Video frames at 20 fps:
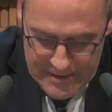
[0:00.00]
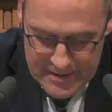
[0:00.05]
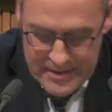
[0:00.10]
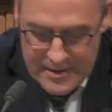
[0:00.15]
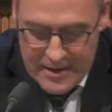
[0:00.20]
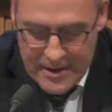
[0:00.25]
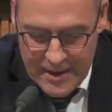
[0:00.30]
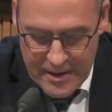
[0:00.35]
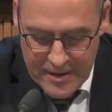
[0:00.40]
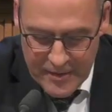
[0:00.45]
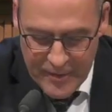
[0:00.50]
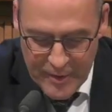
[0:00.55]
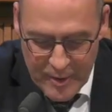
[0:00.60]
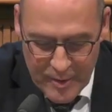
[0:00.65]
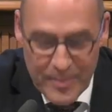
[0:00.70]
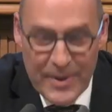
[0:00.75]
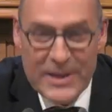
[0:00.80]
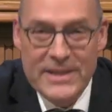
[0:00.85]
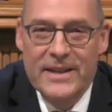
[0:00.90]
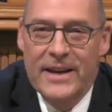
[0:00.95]
Sehr geehrte
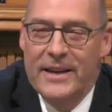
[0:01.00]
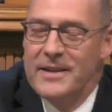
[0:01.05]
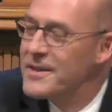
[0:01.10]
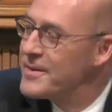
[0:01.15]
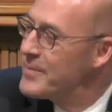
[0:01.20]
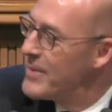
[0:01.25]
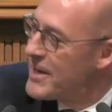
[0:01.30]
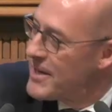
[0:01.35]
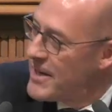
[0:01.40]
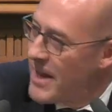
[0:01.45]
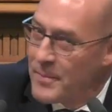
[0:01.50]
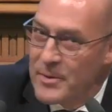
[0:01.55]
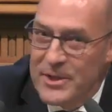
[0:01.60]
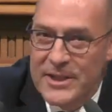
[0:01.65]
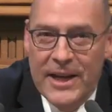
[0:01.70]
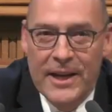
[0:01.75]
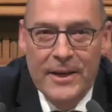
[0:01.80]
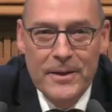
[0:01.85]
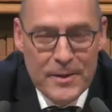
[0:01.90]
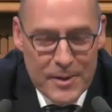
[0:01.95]
Frau Präsidentin, meine Damen
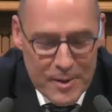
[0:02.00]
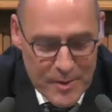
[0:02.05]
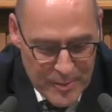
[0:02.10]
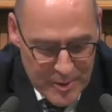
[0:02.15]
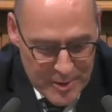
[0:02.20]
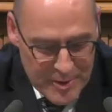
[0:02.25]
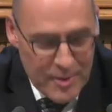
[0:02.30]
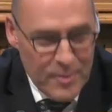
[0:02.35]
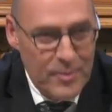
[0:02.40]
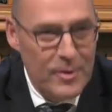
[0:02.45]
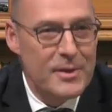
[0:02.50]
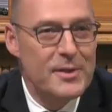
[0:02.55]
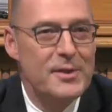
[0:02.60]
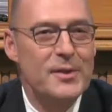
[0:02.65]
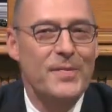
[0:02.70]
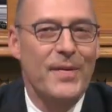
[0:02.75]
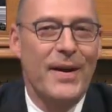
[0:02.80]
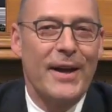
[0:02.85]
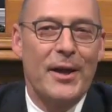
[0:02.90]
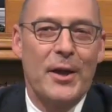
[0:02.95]
und Herren, ich möchte nur
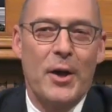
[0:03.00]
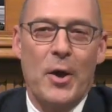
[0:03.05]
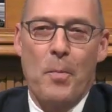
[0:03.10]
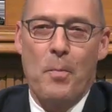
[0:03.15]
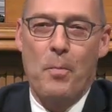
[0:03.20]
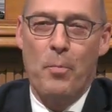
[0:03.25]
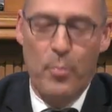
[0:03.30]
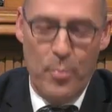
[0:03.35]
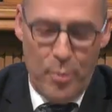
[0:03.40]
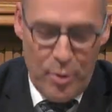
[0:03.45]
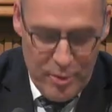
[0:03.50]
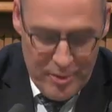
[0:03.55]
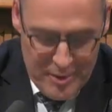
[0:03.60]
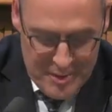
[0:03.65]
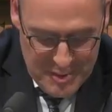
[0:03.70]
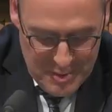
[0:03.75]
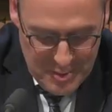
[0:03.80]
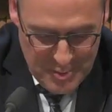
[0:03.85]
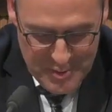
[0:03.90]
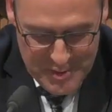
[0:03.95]
zwei
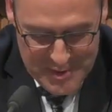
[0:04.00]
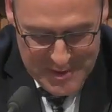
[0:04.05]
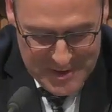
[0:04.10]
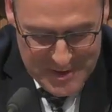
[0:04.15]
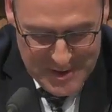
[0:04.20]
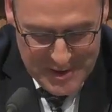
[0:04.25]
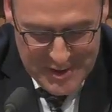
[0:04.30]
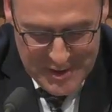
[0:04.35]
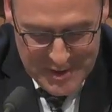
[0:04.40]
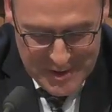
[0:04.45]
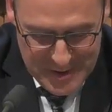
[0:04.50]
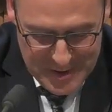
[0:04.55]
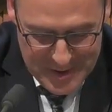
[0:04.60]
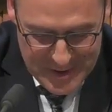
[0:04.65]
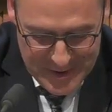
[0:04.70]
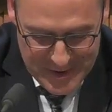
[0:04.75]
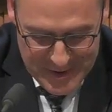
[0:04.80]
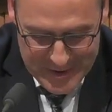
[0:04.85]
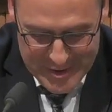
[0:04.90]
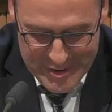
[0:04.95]
Punkte kurz
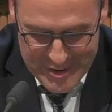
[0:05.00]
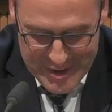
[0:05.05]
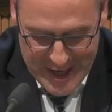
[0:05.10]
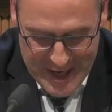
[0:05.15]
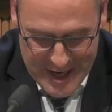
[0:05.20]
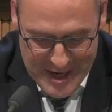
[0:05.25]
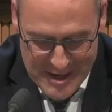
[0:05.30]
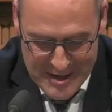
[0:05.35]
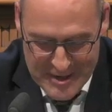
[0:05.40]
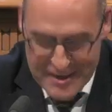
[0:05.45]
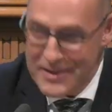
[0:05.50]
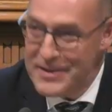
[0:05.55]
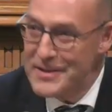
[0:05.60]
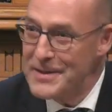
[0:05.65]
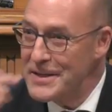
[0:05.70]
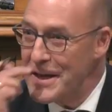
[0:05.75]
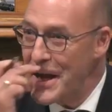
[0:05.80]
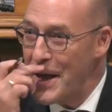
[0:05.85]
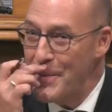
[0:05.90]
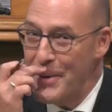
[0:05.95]
richtig stellen.
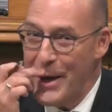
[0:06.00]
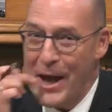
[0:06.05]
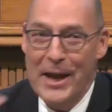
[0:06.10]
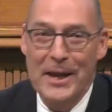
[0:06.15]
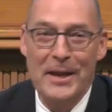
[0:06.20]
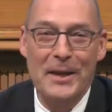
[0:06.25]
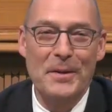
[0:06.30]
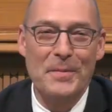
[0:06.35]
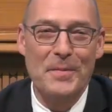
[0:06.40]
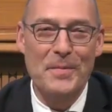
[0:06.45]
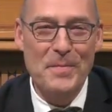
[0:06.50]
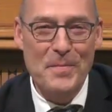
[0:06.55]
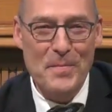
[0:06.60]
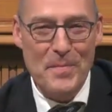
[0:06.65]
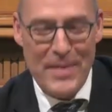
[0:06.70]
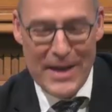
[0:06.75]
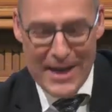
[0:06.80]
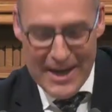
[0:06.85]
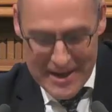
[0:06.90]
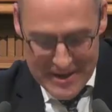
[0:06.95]
Es gäbe einige
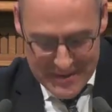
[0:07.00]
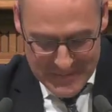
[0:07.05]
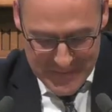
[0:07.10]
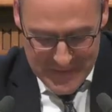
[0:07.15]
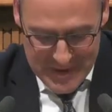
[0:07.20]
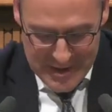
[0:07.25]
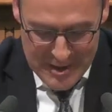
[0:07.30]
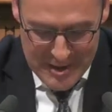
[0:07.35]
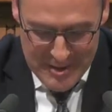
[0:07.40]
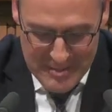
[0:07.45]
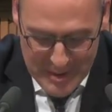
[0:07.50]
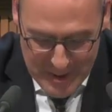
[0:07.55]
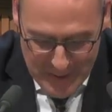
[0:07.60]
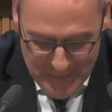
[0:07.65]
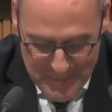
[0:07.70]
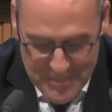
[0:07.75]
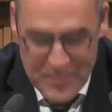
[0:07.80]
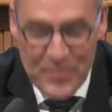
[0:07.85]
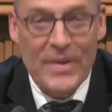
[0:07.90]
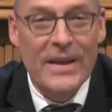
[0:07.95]
mehr,
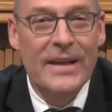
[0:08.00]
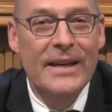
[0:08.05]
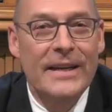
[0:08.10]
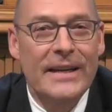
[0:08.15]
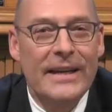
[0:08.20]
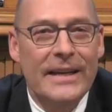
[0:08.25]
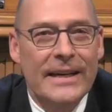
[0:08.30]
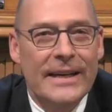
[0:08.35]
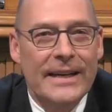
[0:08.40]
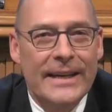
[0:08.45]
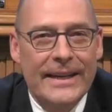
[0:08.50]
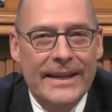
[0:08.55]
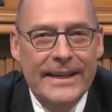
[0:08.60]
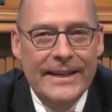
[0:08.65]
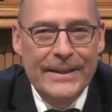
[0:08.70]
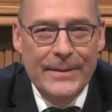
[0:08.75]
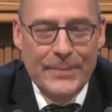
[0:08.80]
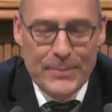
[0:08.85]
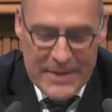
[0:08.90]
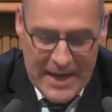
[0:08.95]
aber
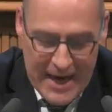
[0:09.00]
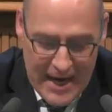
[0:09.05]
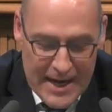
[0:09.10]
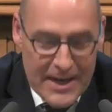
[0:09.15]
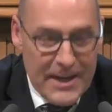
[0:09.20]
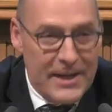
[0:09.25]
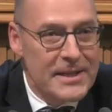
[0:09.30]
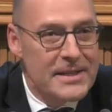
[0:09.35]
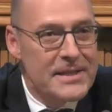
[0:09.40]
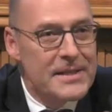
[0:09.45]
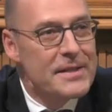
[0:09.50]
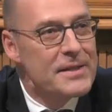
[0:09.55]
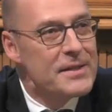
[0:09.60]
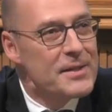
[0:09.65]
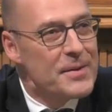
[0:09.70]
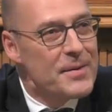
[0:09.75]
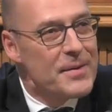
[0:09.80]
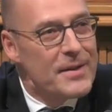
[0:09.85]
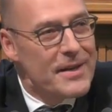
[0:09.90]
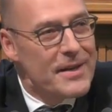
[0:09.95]
ähm, der eine
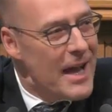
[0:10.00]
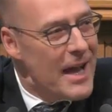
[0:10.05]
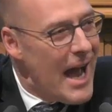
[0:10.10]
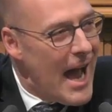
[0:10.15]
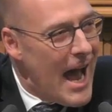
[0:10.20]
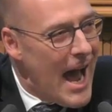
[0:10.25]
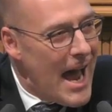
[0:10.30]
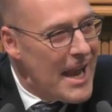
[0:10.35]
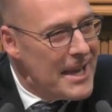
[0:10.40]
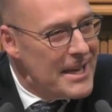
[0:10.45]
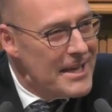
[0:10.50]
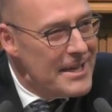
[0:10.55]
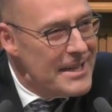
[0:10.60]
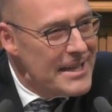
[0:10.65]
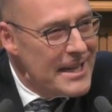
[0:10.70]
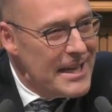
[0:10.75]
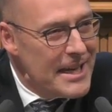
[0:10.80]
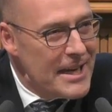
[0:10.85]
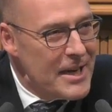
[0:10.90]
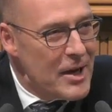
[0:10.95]
ist an
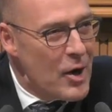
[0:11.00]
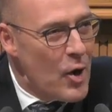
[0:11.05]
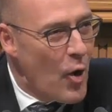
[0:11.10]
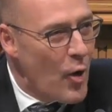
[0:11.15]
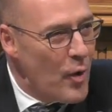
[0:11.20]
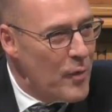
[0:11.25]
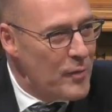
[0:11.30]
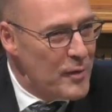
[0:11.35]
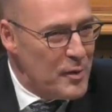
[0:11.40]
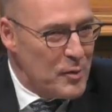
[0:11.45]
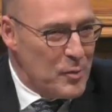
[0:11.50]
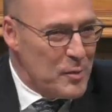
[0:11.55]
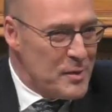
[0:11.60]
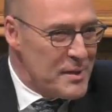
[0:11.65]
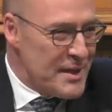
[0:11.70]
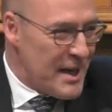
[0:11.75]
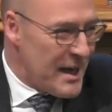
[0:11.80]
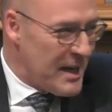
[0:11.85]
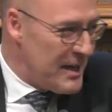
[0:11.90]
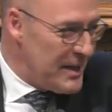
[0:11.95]
den häufig
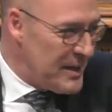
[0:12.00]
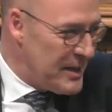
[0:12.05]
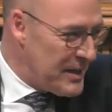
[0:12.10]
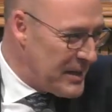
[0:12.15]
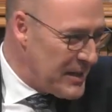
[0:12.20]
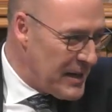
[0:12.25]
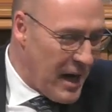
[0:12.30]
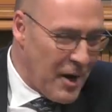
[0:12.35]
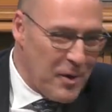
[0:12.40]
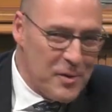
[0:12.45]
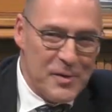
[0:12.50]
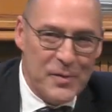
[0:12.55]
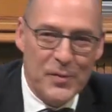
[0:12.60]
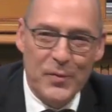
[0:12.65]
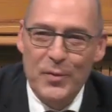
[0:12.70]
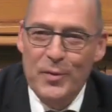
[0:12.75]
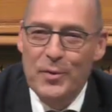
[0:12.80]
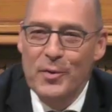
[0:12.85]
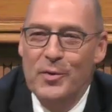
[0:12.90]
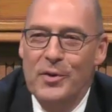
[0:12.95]
unsachlichen
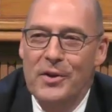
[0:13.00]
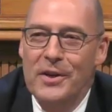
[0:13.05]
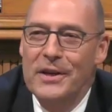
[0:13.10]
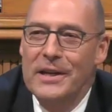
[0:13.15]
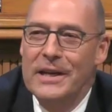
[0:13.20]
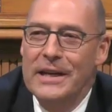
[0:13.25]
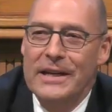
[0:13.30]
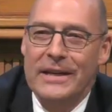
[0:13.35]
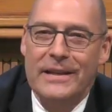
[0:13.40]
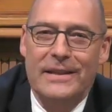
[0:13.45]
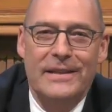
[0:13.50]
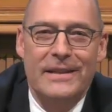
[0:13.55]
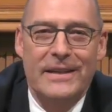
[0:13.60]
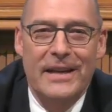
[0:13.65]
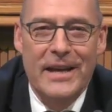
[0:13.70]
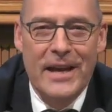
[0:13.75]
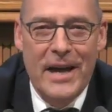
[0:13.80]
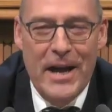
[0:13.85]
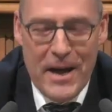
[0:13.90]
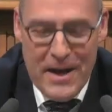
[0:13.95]
Ausführungen
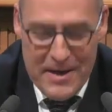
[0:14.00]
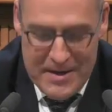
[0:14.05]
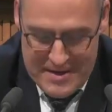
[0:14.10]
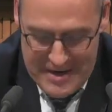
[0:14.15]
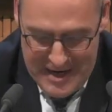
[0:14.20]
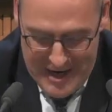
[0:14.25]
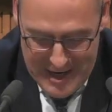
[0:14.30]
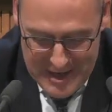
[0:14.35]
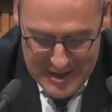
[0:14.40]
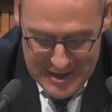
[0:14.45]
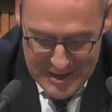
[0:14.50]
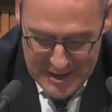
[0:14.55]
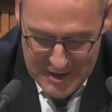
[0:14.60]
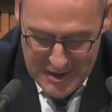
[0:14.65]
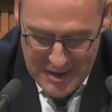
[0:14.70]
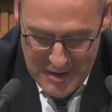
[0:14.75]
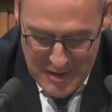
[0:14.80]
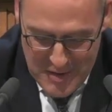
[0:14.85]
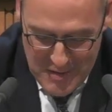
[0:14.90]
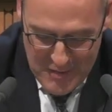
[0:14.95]
der
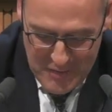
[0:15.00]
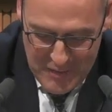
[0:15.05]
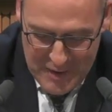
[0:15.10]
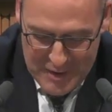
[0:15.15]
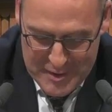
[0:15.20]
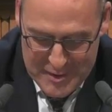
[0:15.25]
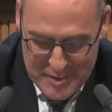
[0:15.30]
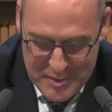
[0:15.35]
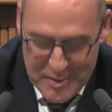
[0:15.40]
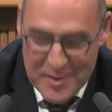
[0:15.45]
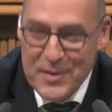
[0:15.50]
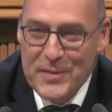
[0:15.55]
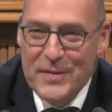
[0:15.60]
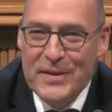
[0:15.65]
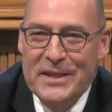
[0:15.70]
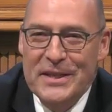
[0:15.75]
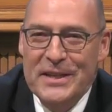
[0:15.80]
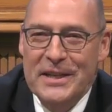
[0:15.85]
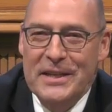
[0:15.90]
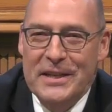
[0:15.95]
anderen
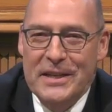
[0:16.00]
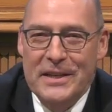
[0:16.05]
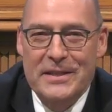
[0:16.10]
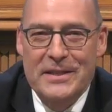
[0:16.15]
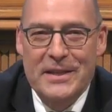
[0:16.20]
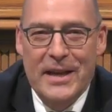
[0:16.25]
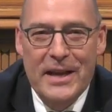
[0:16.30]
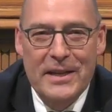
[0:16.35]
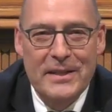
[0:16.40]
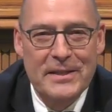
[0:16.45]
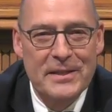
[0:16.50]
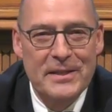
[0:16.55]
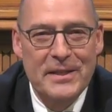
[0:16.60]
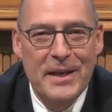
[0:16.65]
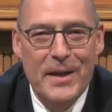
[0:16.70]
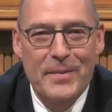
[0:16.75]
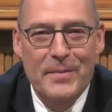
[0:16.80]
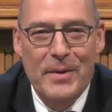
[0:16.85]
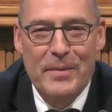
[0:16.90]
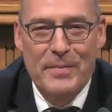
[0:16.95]
Fraktionsvertreter zeigt
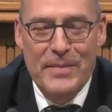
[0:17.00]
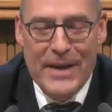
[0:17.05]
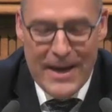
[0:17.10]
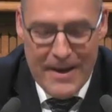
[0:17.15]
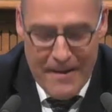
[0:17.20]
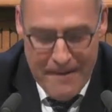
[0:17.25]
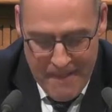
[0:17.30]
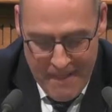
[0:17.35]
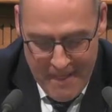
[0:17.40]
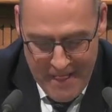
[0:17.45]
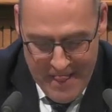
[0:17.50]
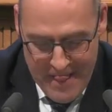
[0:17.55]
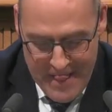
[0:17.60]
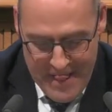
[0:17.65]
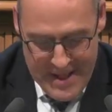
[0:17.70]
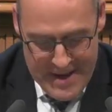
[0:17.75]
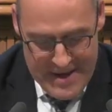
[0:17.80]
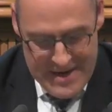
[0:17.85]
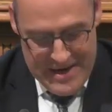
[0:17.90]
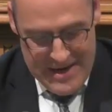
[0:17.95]
sich einmal mehr,
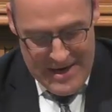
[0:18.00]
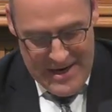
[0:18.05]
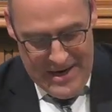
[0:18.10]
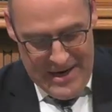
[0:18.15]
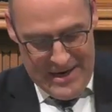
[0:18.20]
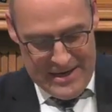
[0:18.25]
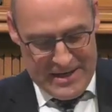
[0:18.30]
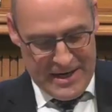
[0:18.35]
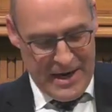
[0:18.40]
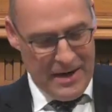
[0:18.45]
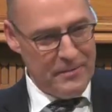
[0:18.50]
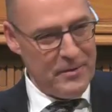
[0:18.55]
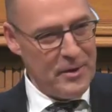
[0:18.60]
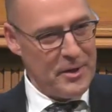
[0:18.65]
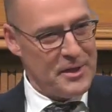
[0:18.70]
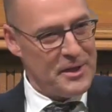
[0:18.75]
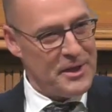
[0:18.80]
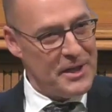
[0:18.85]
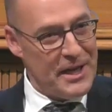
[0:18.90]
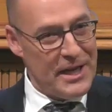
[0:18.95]
da
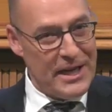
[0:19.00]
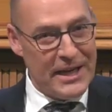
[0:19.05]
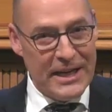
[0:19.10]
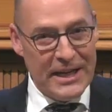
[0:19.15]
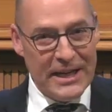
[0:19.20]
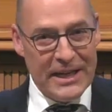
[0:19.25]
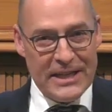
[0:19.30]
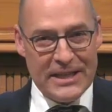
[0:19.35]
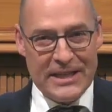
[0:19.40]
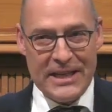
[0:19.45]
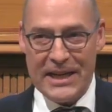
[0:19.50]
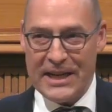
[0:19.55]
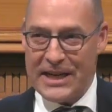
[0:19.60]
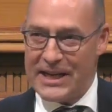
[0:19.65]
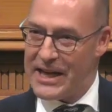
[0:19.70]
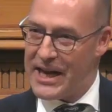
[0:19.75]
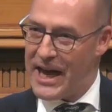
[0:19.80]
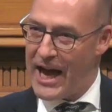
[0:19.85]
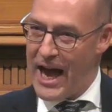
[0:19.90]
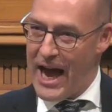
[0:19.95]
wird Kritik
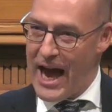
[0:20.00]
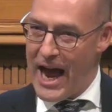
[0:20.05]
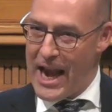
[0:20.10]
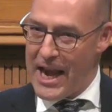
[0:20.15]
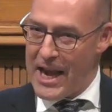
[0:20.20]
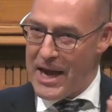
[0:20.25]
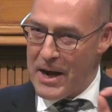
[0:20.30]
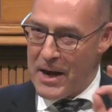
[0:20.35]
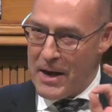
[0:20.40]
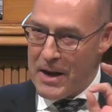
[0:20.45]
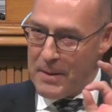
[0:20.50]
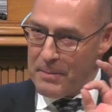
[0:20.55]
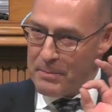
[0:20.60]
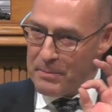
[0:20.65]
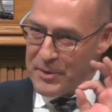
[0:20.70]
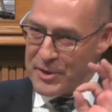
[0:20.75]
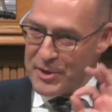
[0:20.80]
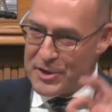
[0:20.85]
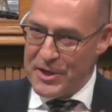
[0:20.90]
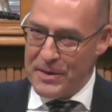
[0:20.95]
an
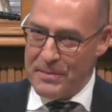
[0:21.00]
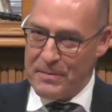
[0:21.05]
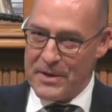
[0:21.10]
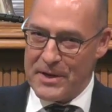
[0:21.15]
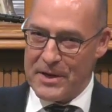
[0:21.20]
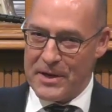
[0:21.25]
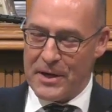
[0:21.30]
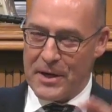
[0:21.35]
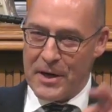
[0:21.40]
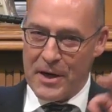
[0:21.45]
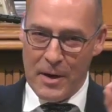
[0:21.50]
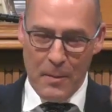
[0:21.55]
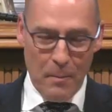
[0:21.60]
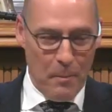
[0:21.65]
bestimmten